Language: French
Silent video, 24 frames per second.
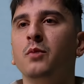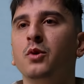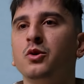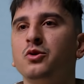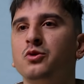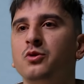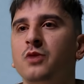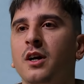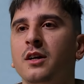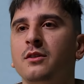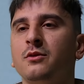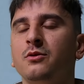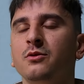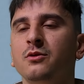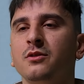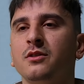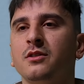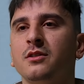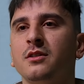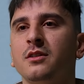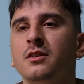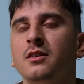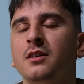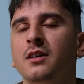Bonjour à
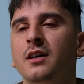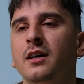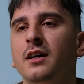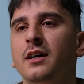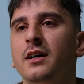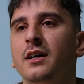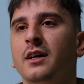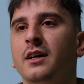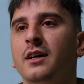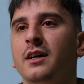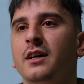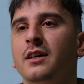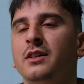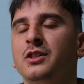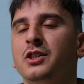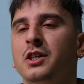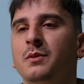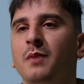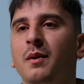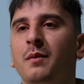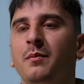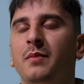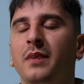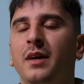tous, euh, je
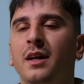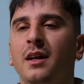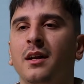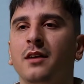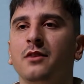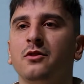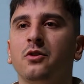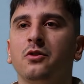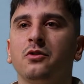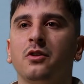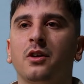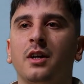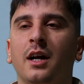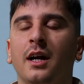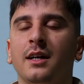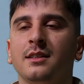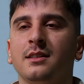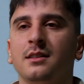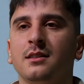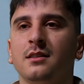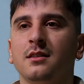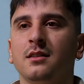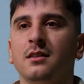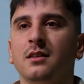m'appelle Antonio
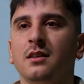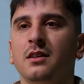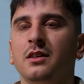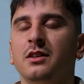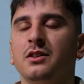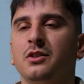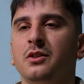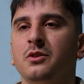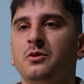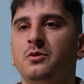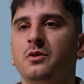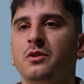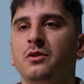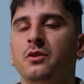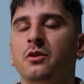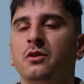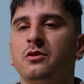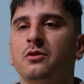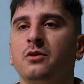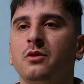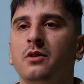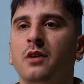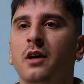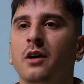Ras, je suis
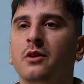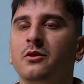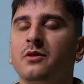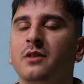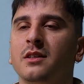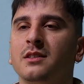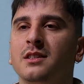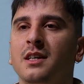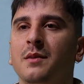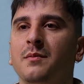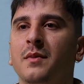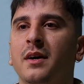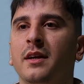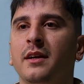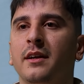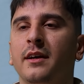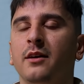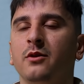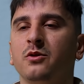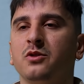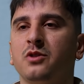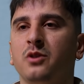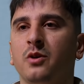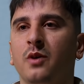doctorant en troisième
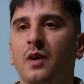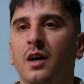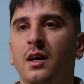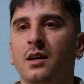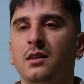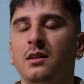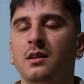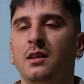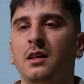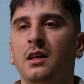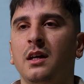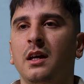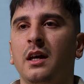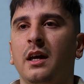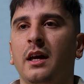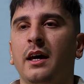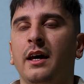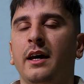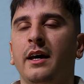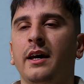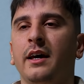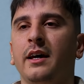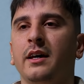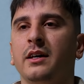année au CEA
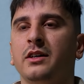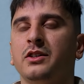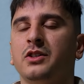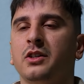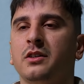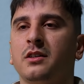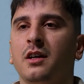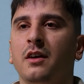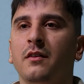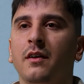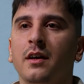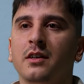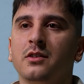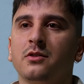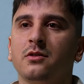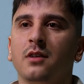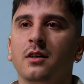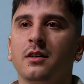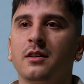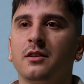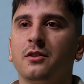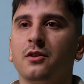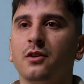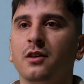et je travaille sur
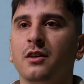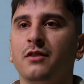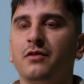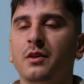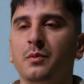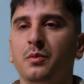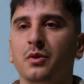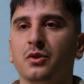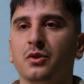la cryptographie